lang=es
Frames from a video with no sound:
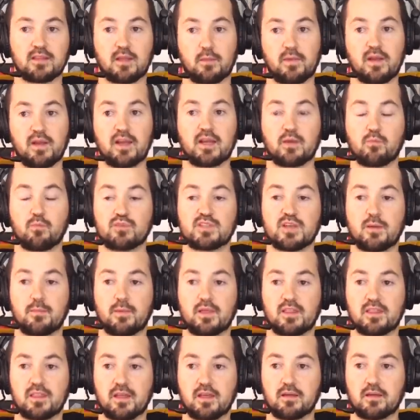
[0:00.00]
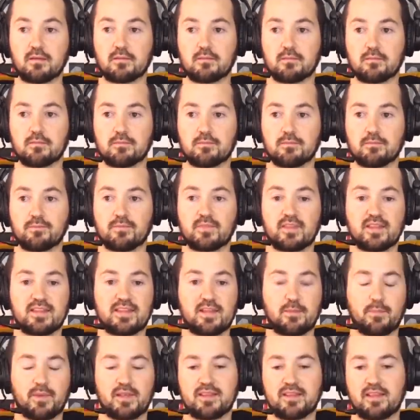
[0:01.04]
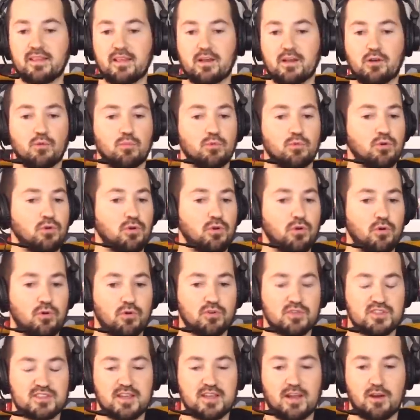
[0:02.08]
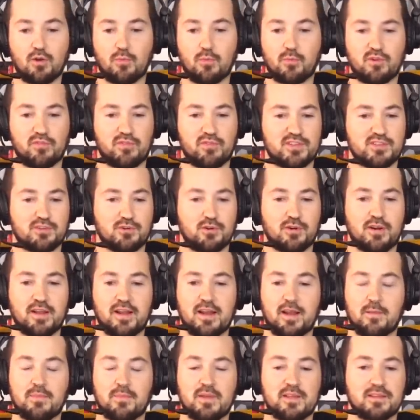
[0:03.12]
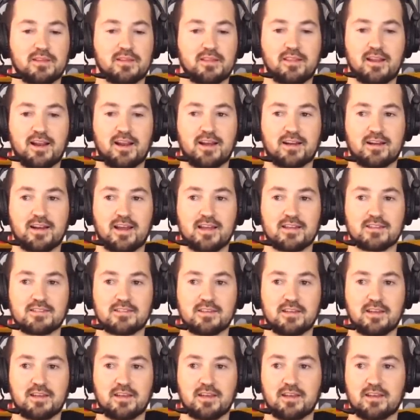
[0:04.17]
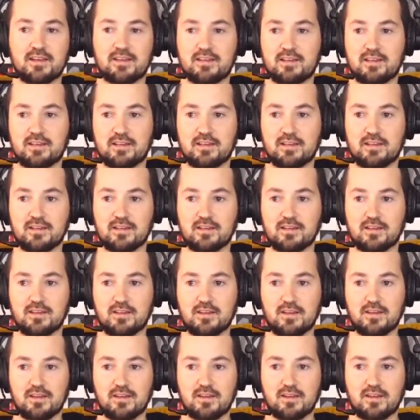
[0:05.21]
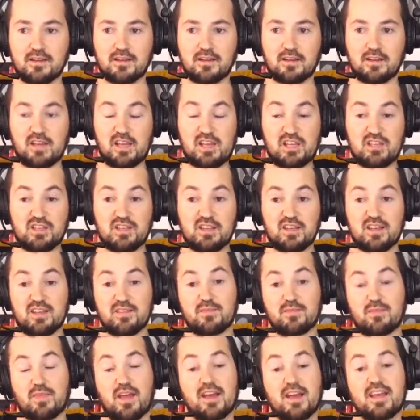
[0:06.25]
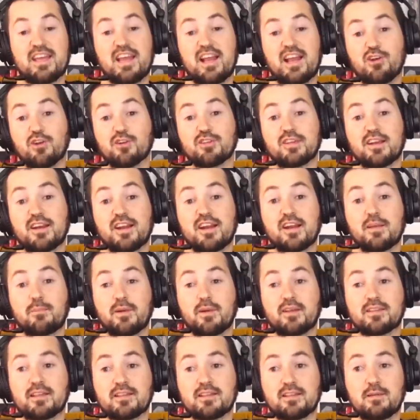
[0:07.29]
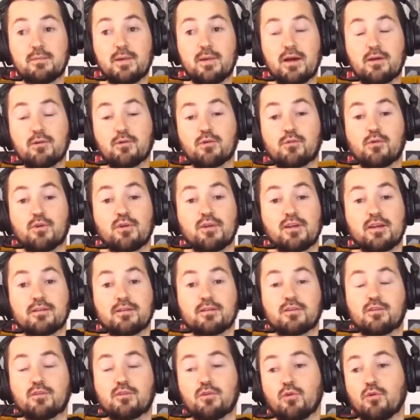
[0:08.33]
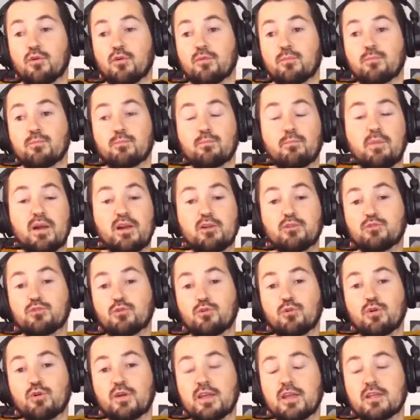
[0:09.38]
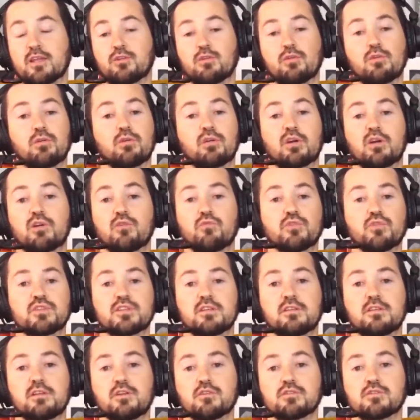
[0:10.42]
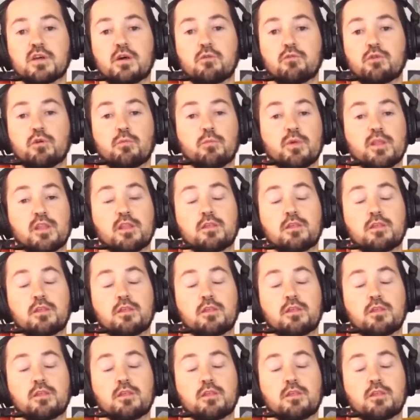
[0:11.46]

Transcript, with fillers: También es que muchas veces mm, depende de cómo sean los profesores, el ambiente de la clase y... Claro, eso hace mucho. Y, el no tener expectativas. Con, paleontología, todo lo que no fue dinosaurios me